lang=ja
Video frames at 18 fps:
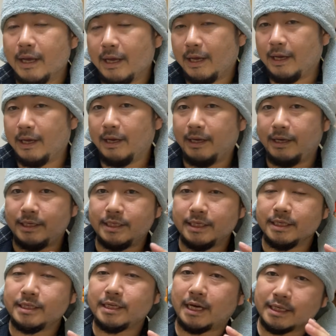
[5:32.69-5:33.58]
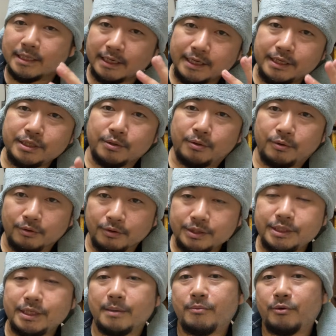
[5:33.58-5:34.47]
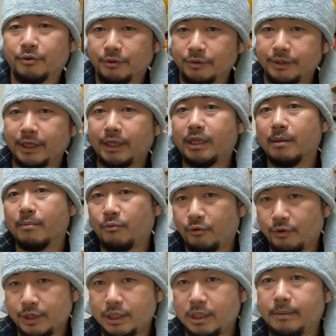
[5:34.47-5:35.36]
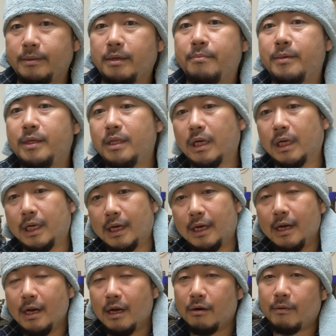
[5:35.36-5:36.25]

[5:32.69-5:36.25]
えー、1日朝一下ろして戻ってきてもう1便みたいな、